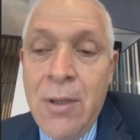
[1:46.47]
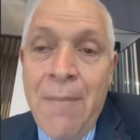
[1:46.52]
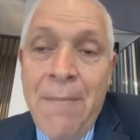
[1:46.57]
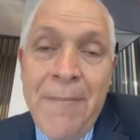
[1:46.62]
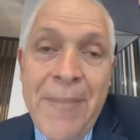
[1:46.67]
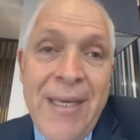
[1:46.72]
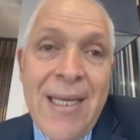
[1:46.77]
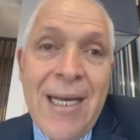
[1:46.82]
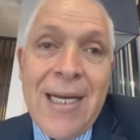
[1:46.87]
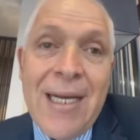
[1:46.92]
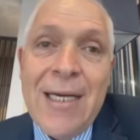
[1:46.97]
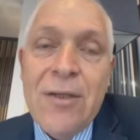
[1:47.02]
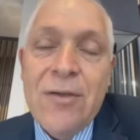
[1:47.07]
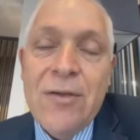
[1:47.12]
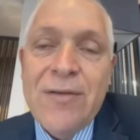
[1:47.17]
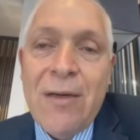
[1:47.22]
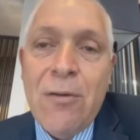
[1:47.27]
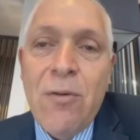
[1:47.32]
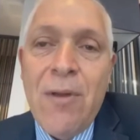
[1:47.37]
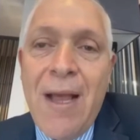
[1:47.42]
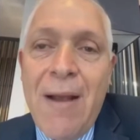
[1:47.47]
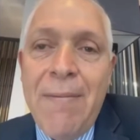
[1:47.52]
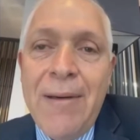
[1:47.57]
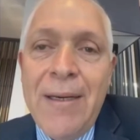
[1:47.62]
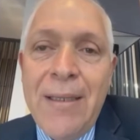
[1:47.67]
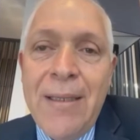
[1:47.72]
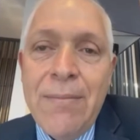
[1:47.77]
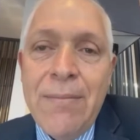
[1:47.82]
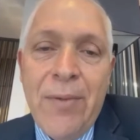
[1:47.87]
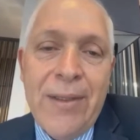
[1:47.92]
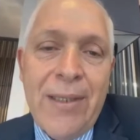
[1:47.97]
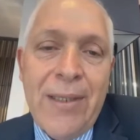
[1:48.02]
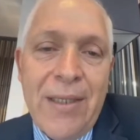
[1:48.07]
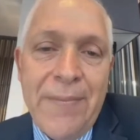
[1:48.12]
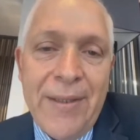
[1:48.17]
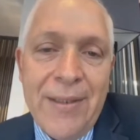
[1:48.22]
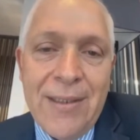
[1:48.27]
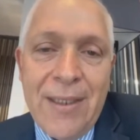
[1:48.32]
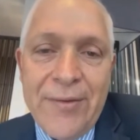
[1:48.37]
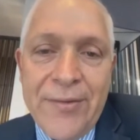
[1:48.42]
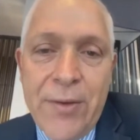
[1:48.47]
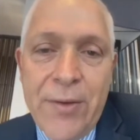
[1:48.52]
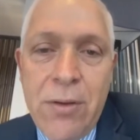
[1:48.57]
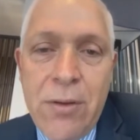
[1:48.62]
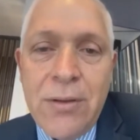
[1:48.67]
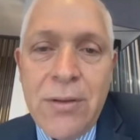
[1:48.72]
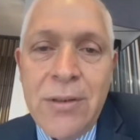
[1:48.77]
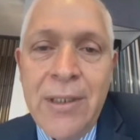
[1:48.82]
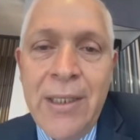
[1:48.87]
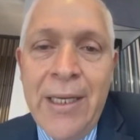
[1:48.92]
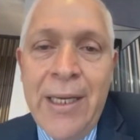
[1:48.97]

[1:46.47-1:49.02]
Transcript: vida cardiosaludable, buena alimentación,